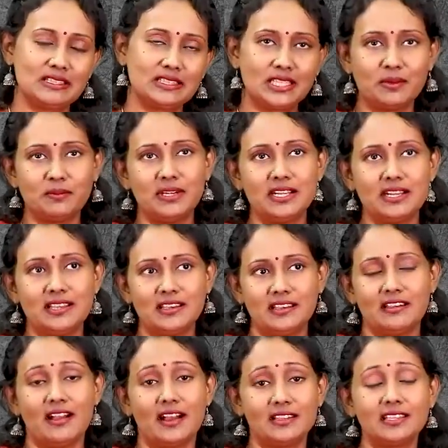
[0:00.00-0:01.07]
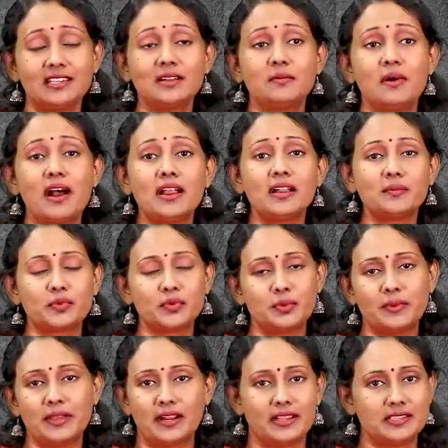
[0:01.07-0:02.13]
தமிழில் அதிகமான
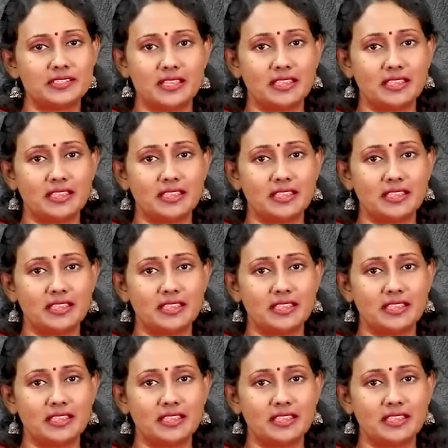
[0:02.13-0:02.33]
புதுமைகளை செய்ய